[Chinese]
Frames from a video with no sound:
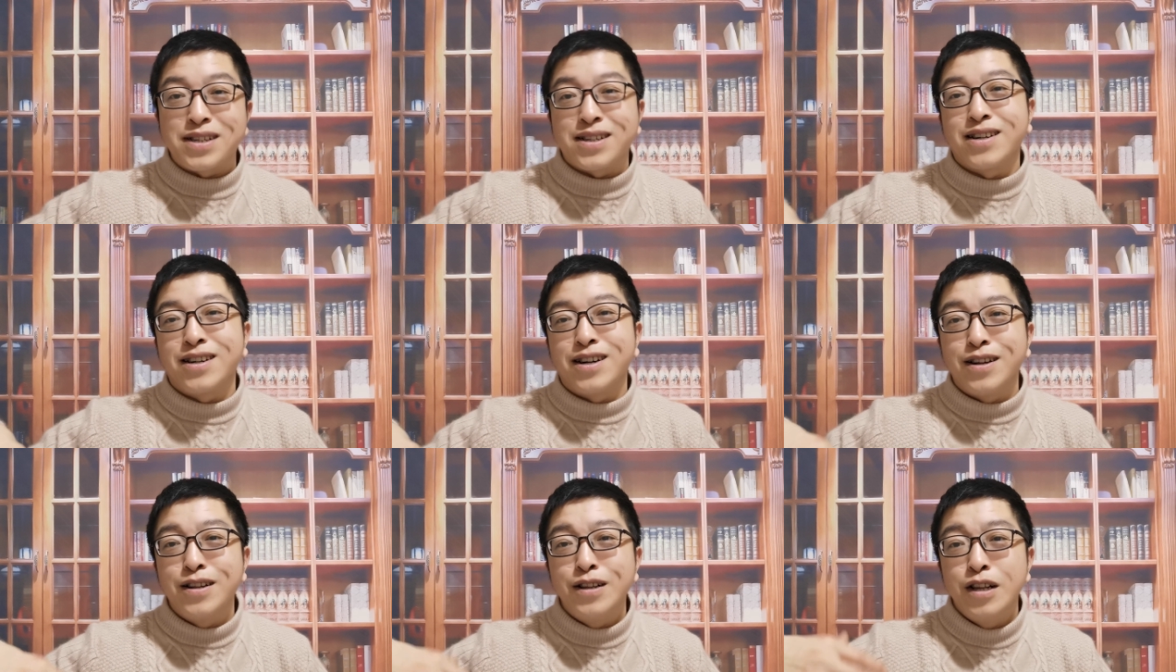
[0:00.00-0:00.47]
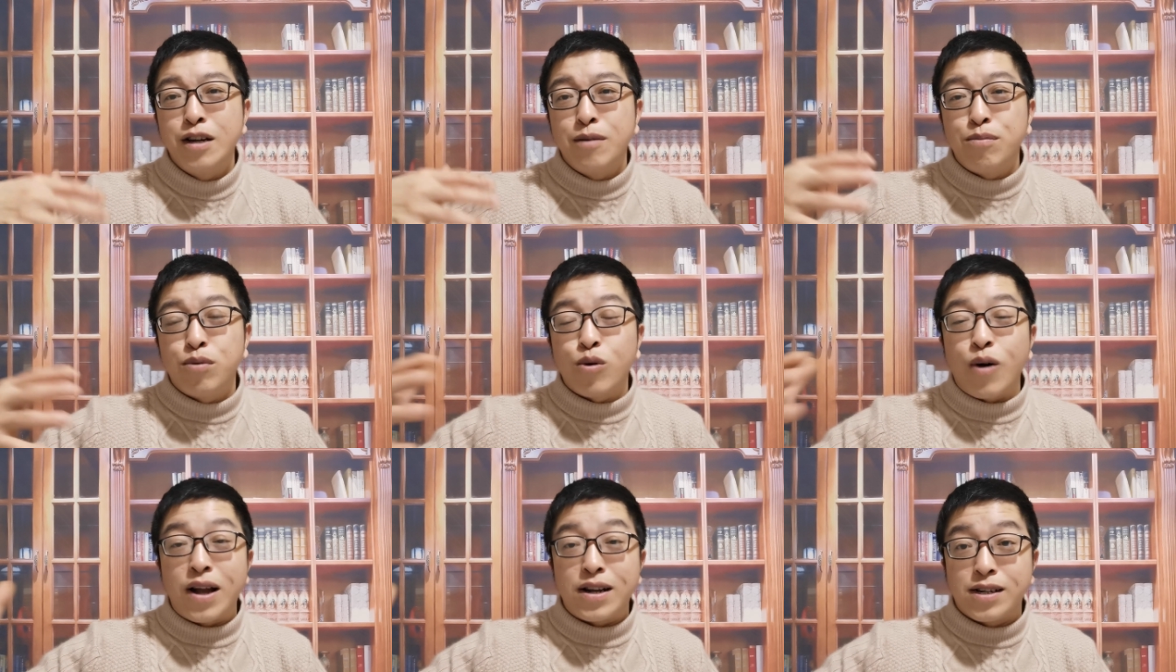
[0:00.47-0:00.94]
这个
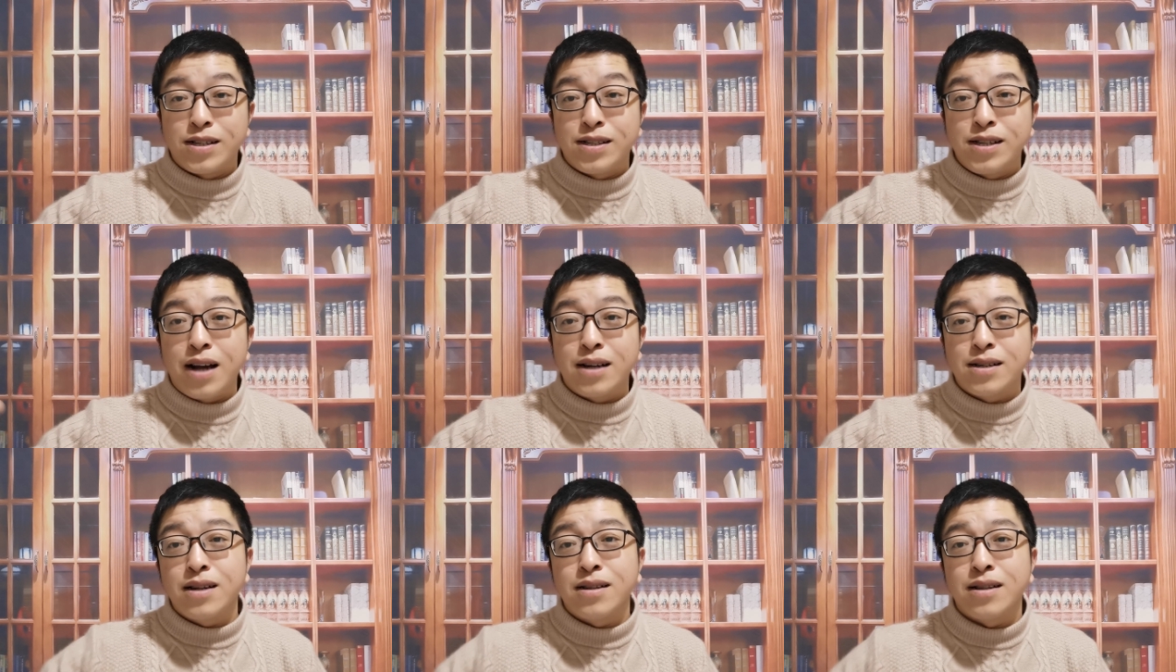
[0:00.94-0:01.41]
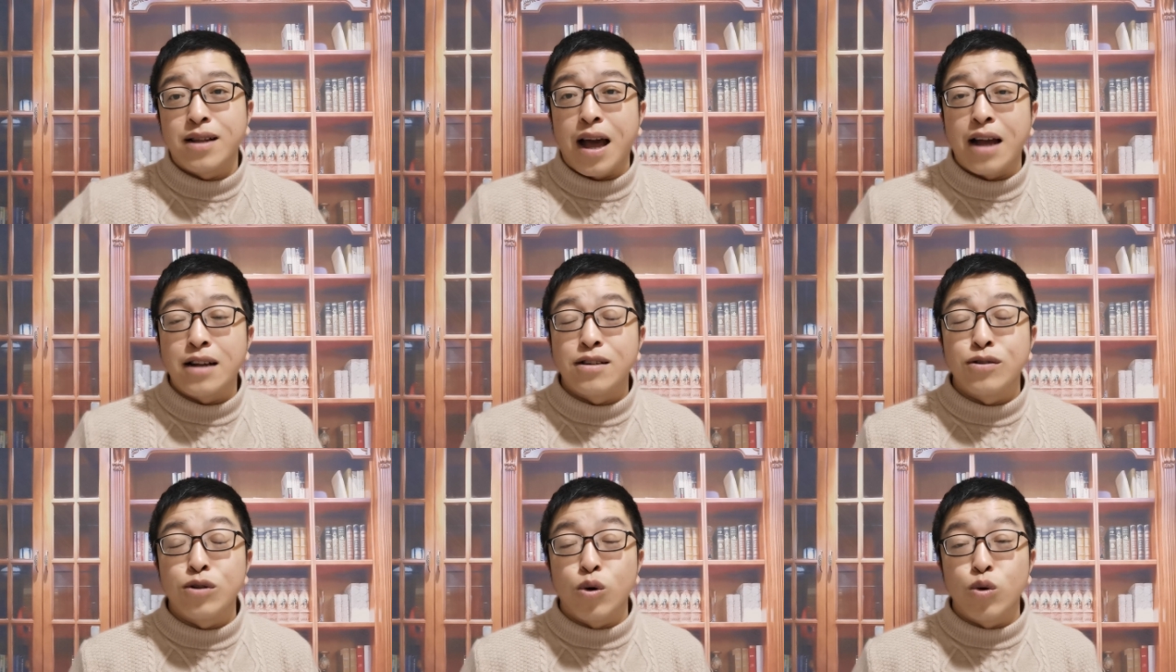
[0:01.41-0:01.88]
不管是乡镇的
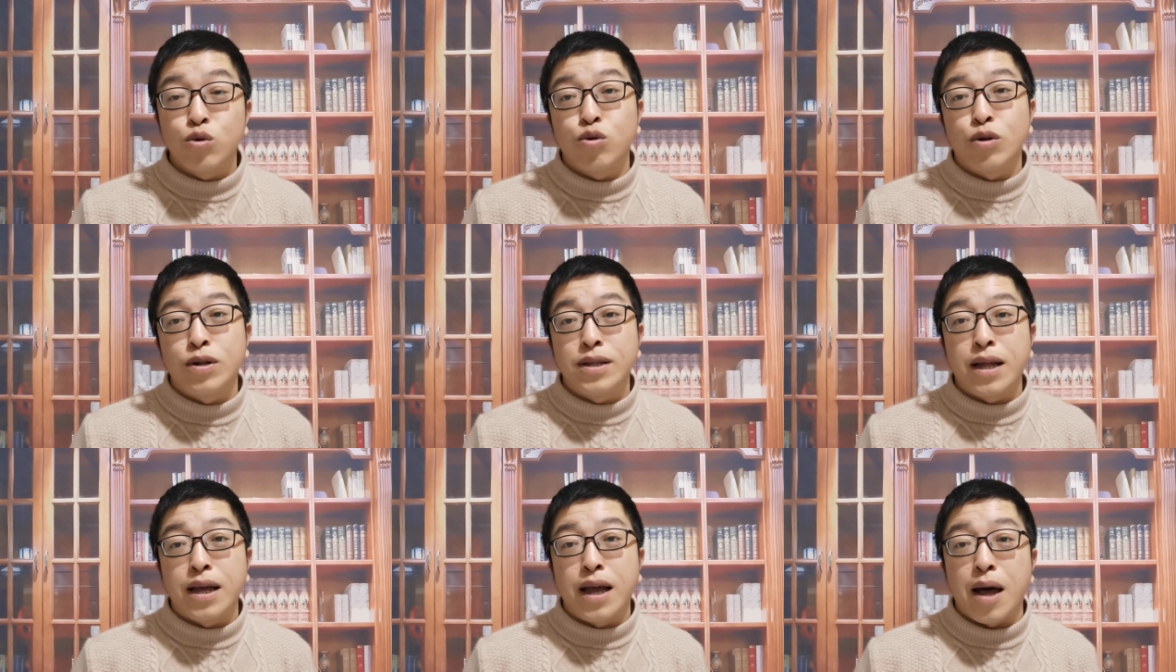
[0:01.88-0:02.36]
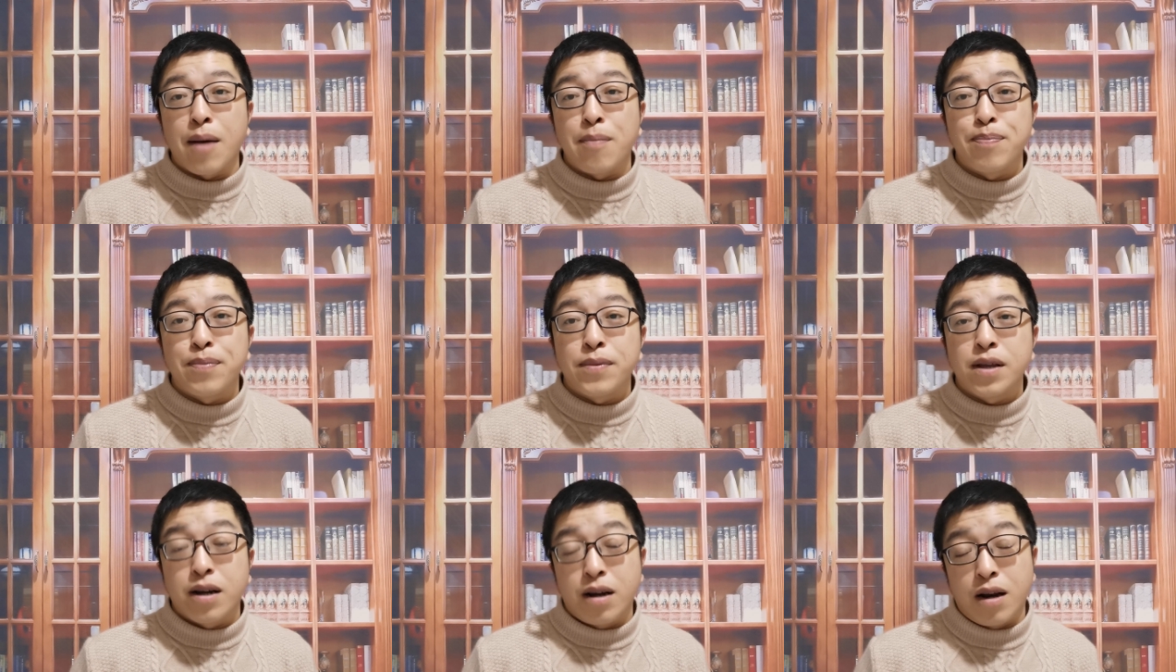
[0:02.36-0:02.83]
还是农村的呀，
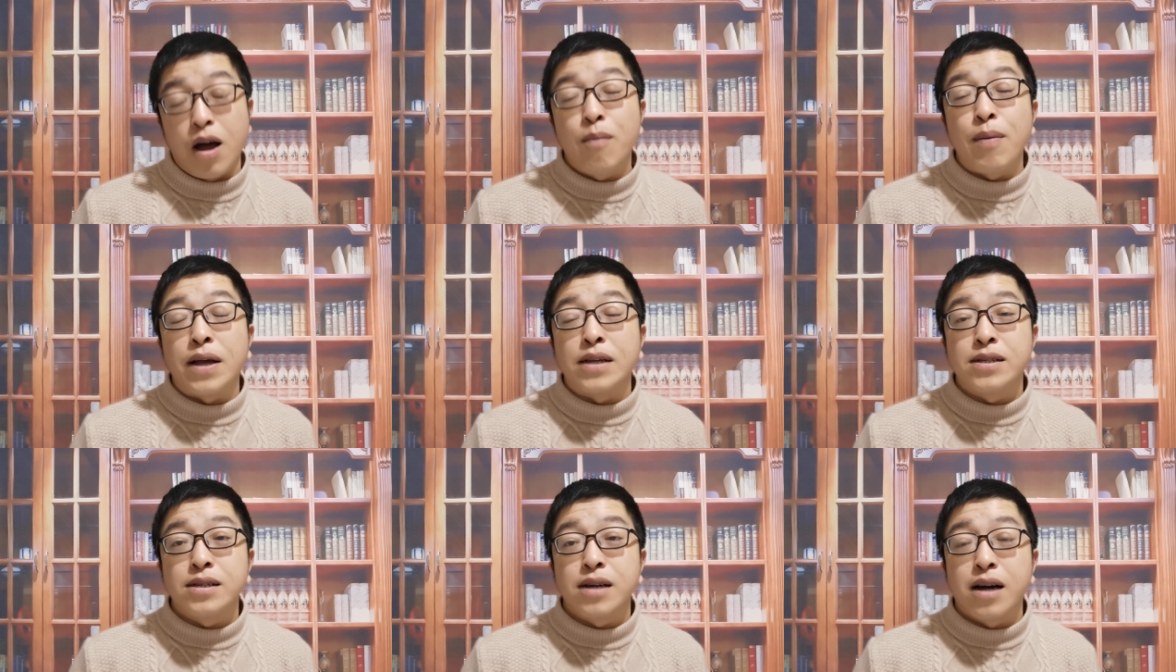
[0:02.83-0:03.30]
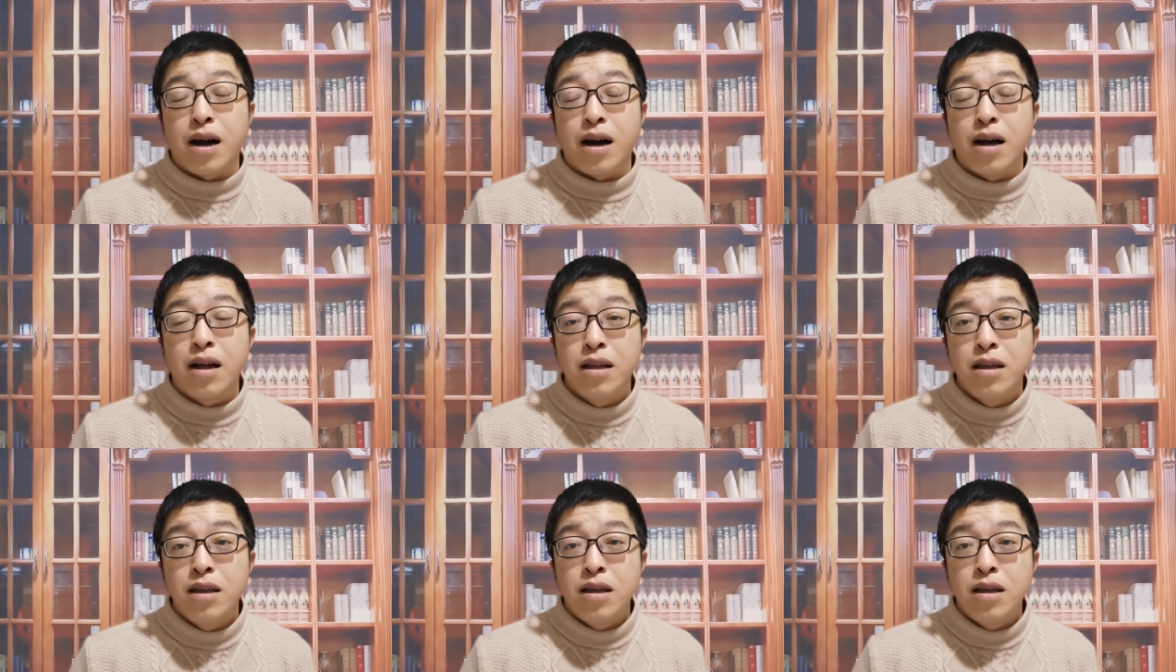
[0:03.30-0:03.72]
这个老百姓啊，